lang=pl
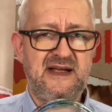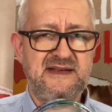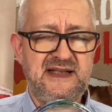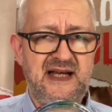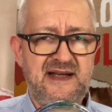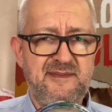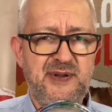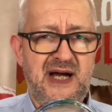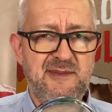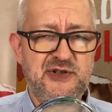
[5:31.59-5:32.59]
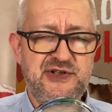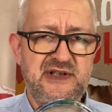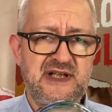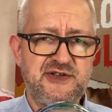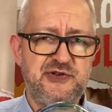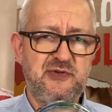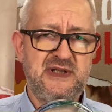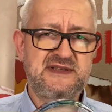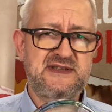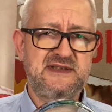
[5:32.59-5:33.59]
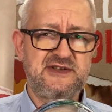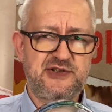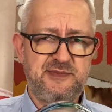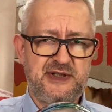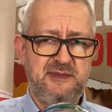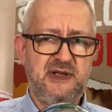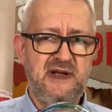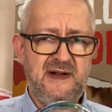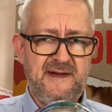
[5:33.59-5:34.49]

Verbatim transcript: nie pchamy się na siłę z szybkimi